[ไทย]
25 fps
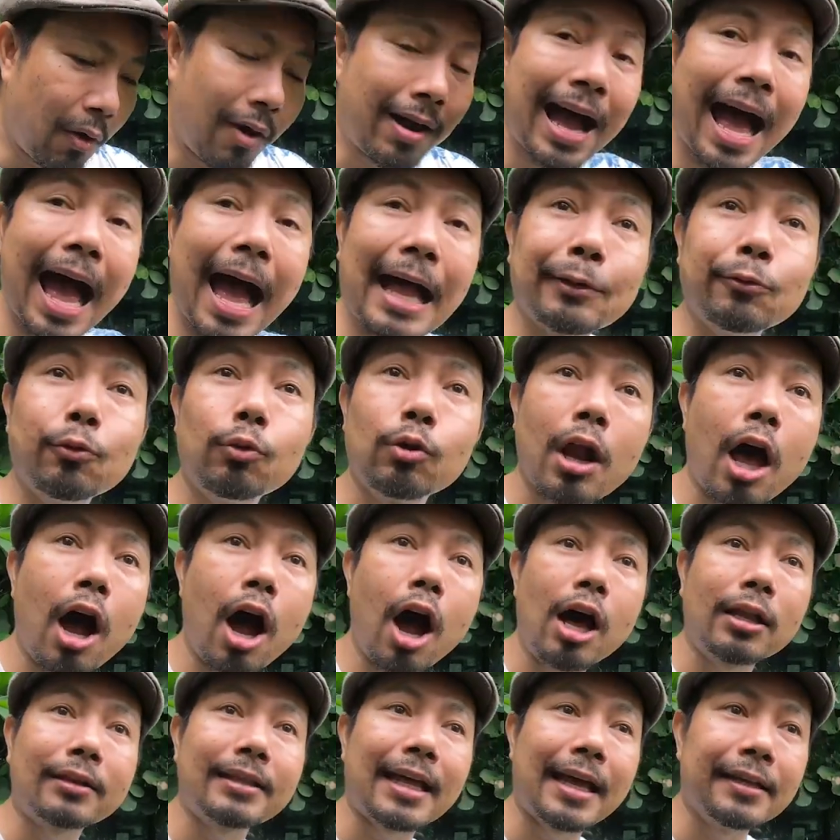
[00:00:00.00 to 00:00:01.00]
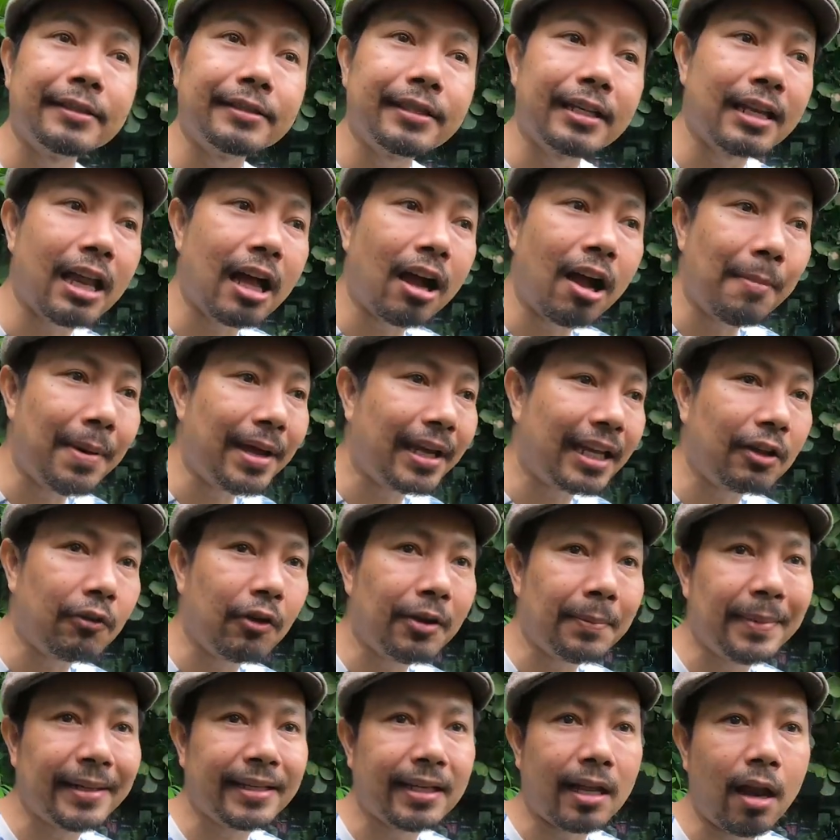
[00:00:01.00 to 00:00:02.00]
มีโอกาสอยู่รอดแต่จริงๆแล้วก็ไม่คิด
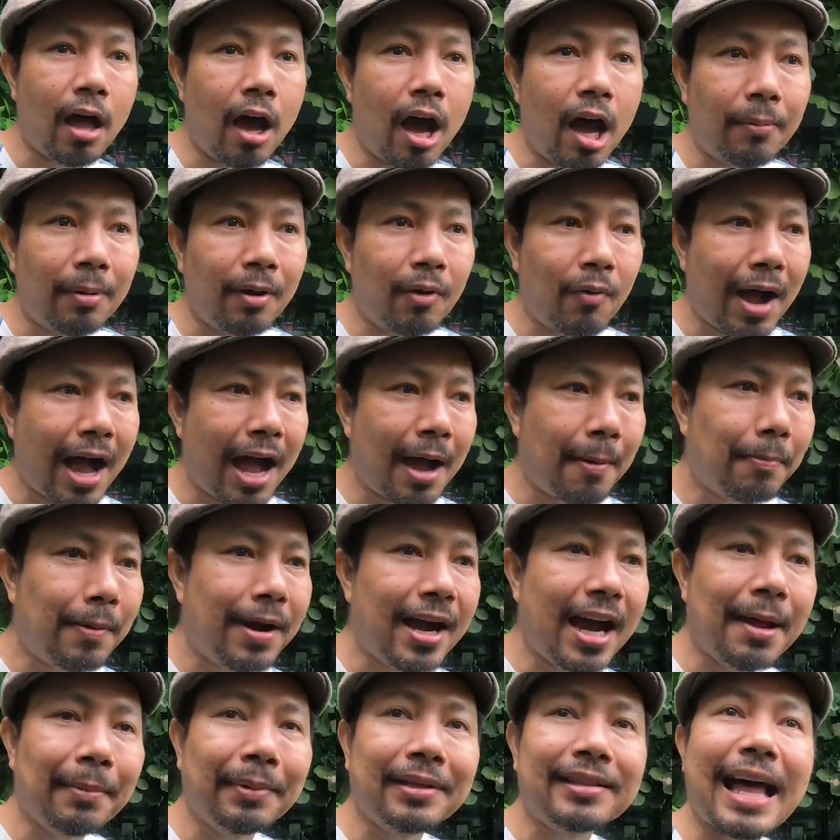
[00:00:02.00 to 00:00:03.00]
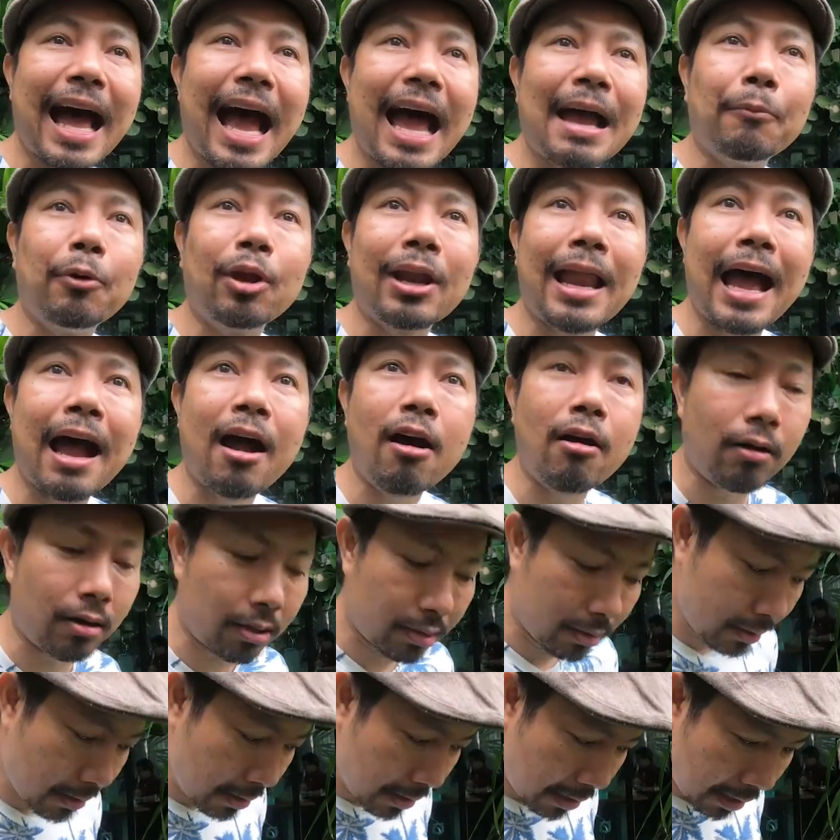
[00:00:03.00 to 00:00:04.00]
ว่ามันจะรอดเพราะว่าเพื่อนมันตายหมดแล้ว
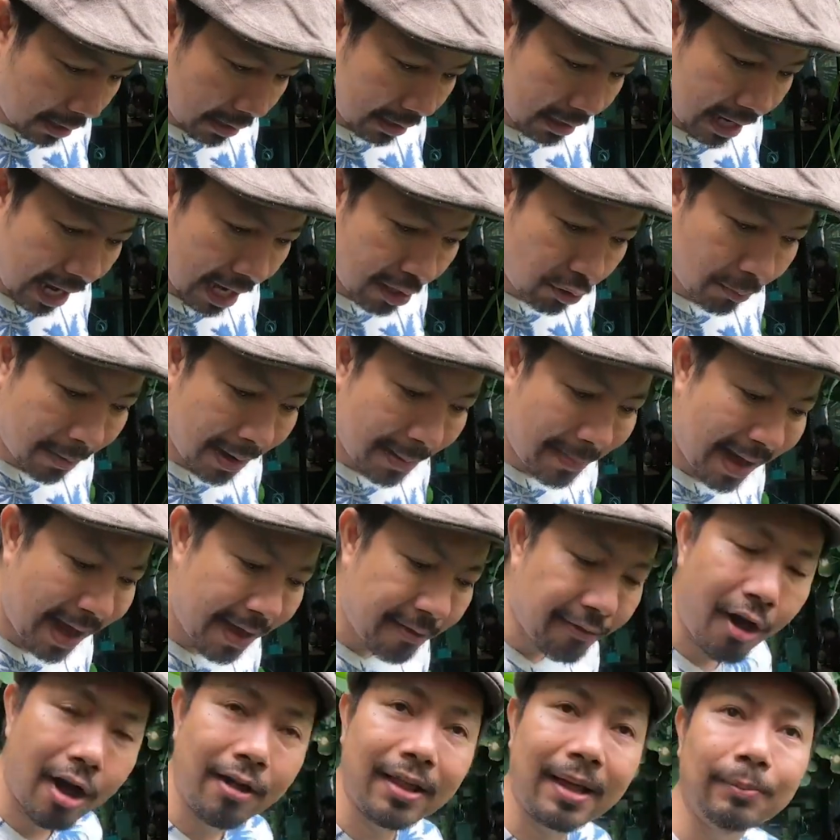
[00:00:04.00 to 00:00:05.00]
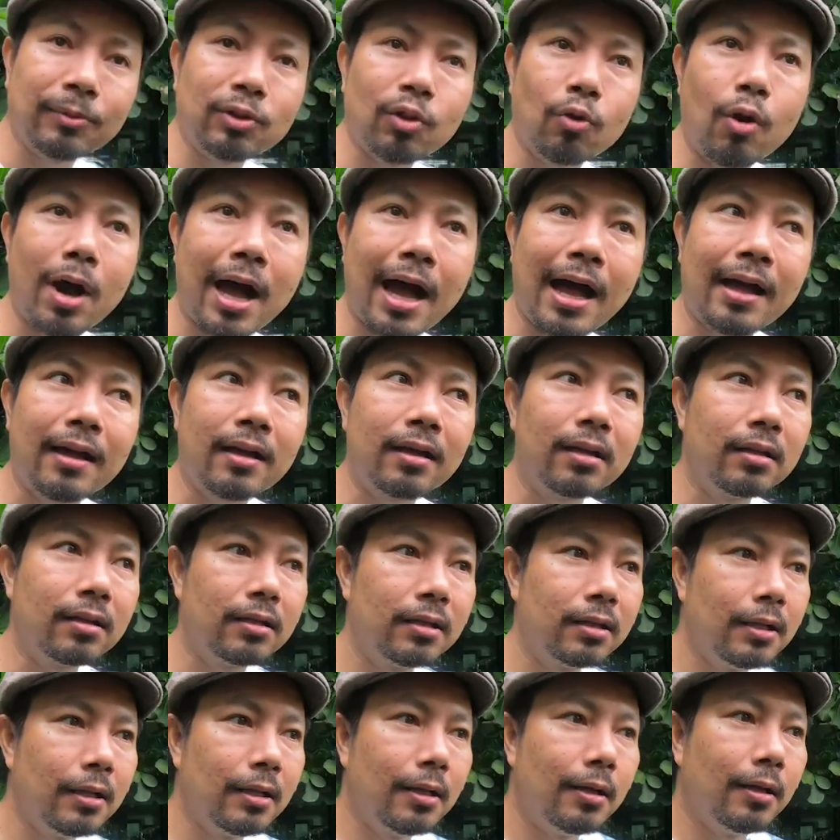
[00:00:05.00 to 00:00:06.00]
เหลืออยู่ประมาณสองสามตัว
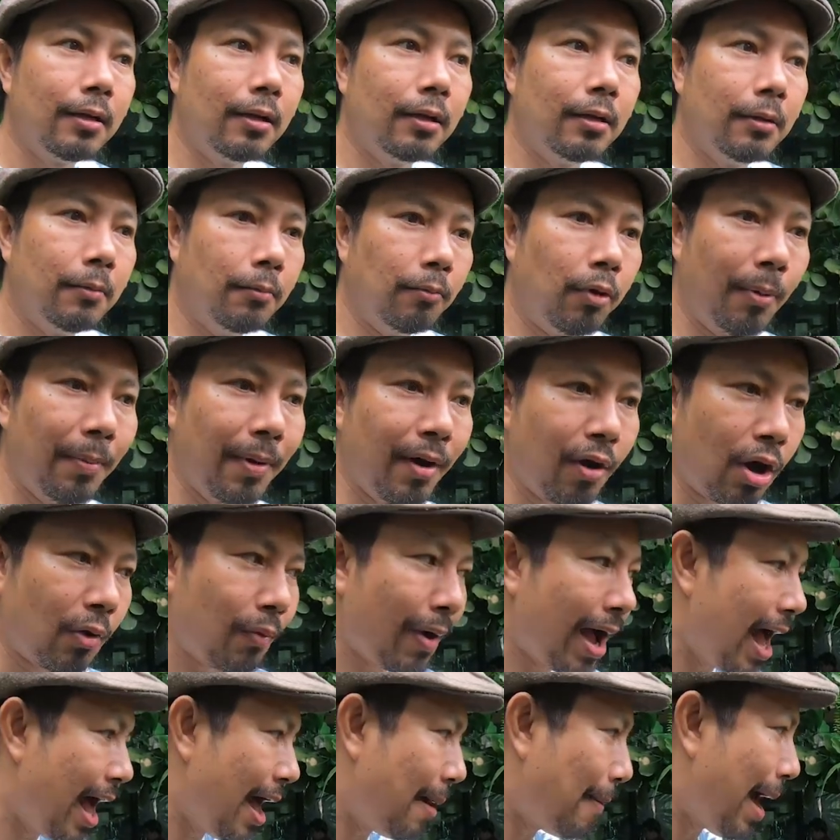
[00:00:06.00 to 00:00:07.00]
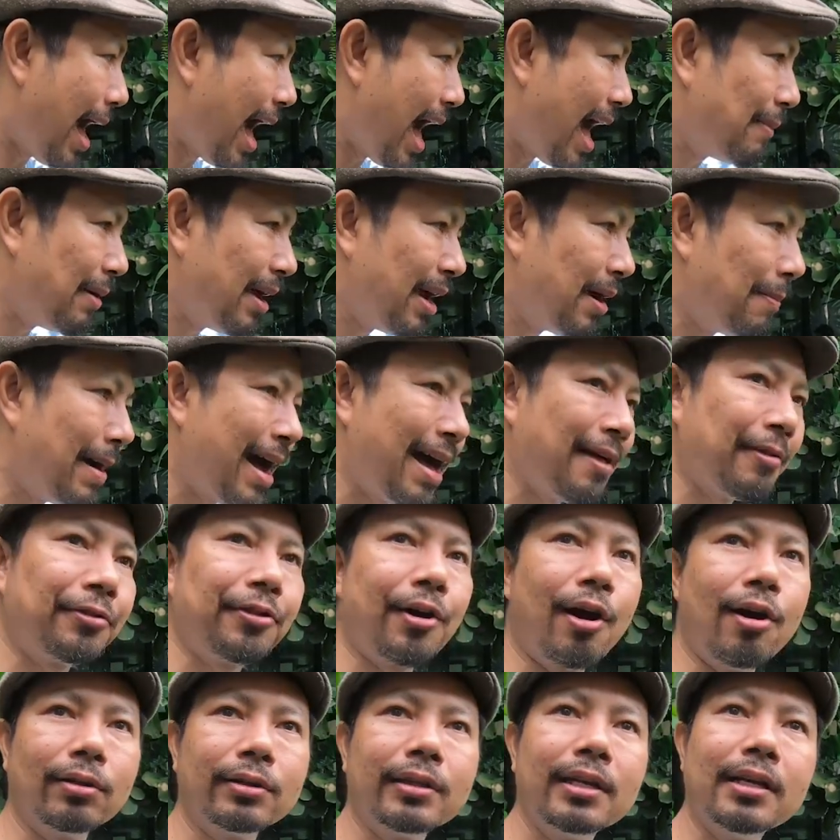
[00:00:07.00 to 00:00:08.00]
ผมไม่กดว่าผ่าไปประมาณ
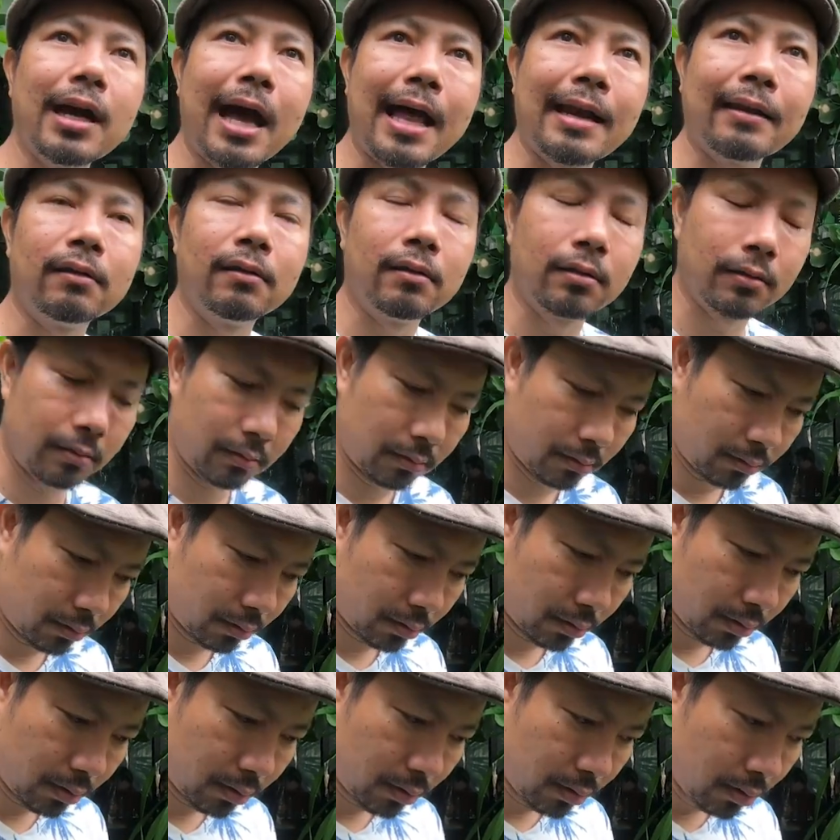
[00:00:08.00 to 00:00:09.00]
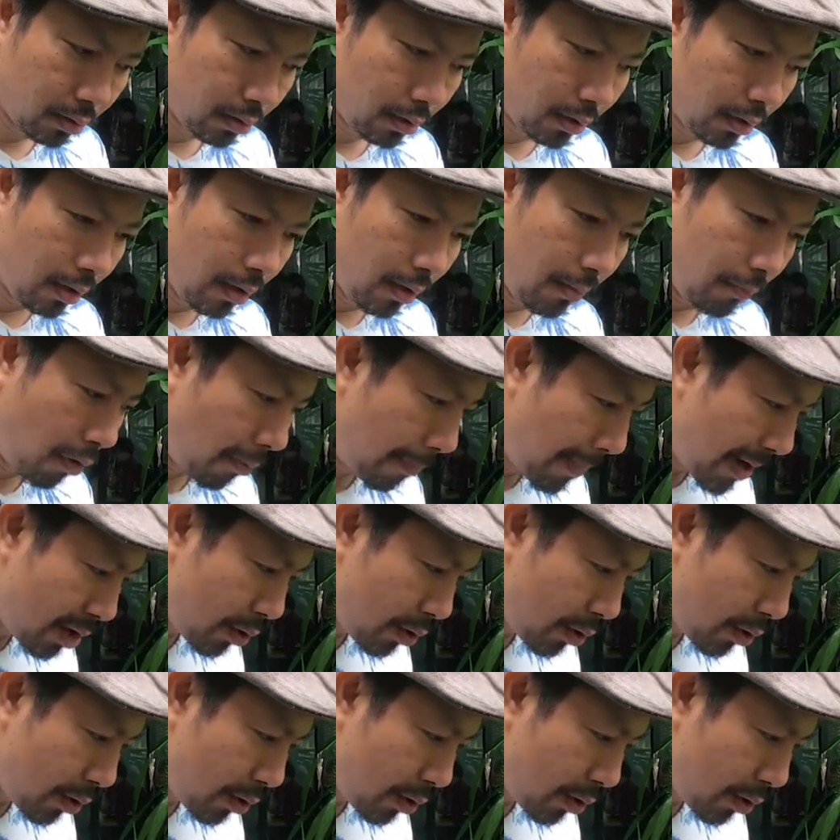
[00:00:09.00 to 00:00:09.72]
สองเดือน ผม